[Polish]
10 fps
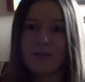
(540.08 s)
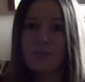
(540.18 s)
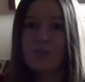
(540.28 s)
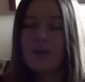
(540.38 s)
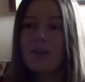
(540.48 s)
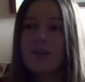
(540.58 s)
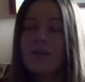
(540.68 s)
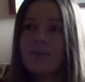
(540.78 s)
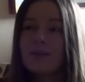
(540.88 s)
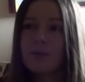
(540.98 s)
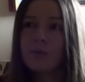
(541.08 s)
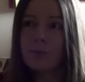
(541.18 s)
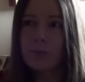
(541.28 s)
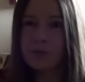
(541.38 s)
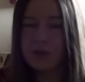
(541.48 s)
Jestem
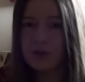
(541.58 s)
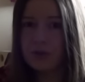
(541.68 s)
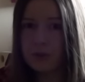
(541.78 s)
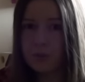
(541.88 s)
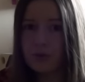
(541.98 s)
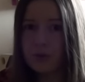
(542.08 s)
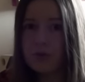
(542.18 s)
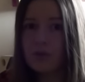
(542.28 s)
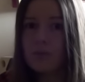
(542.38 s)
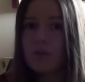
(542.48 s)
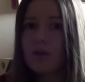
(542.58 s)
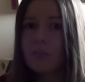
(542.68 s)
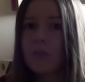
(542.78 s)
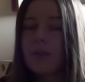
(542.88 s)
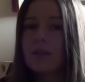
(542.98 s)
zarówno po przeczytaniu książki
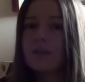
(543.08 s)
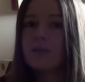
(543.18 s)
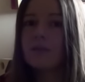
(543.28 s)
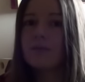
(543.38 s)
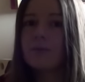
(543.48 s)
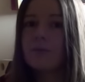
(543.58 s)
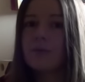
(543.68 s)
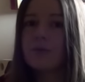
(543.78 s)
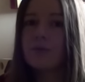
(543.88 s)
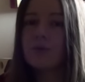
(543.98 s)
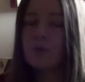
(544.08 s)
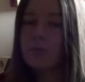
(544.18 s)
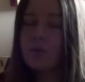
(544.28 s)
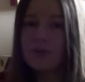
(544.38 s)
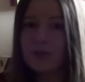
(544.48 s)
byłam w
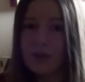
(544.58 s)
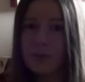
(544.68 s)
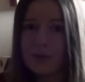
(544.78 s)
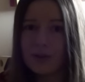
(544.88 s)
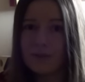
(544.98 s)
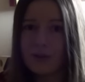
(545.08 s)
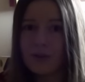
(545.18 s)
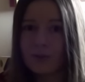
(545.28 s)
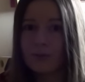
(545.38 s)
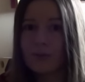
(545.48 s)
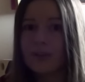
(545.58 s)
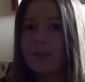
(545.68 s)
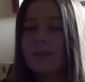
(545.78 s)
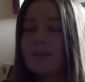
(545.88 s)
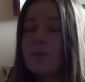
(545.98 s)
100%
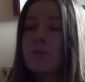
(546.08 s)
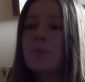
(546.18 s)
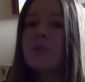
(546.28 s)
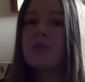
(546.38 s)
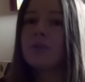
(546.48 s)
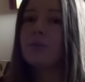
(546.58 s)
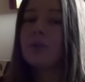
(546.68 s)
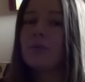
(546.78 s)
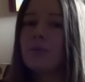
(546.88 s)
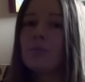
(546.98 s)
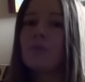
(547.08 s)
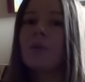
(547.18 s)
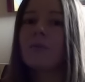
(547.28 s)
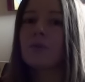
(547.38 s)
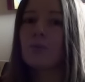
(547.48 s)
usatysfakcjonowana, tak samo po obejrzeniu tego filmu
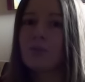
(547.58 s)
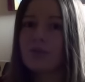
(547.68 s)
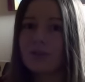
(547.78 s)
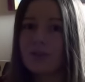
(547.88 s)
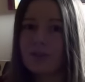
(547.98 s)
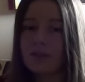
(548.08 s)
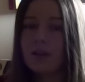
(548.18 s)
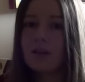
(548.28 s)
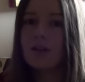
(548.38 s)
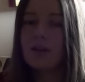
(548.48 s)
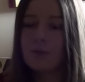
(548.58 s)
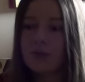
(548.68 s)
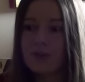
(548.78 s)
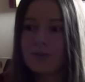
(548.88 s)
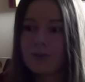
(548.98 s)
byłam w 100%
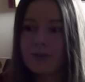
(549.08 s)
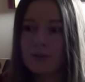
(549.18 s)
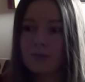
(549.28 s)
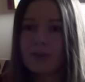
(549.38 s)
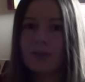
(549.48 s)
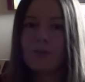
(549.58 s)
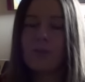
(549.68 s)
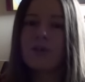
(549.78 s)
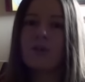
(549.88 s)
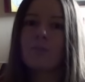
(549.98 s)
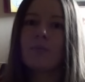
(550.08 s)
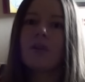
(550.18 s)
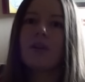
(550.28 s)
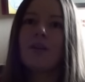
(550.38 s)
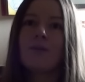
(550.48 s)
usatysfakcjonowana. Wybaczam
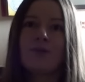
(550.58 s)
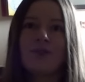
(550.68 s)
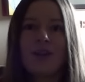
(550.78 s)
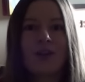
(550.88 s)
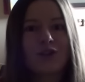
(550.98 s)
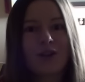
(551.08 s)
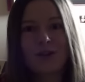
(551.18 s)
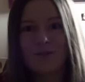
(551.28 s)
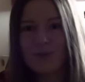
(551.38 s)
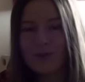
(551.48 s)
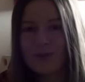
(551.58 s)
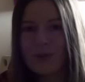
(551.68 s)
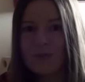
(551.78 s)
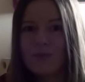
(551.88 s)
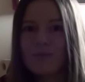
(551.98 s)
wszystkie grzechy
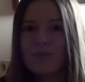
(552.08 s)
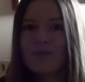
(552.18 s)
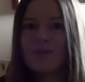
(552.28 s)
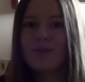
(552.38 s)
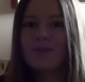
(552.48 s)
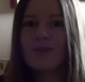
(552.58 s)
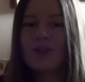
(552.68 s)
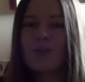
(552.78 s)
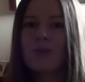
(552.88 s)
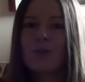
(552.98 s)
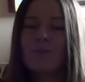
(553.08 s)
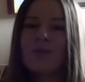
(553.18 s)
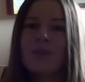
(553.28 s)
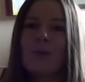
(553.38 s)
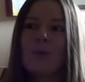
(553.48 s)
pozostałym y, częściom
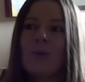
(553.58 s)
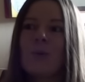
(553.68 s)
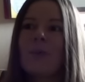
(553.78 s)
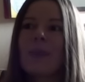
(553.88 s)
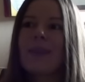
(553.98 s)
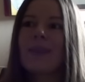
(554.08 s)
cyklu,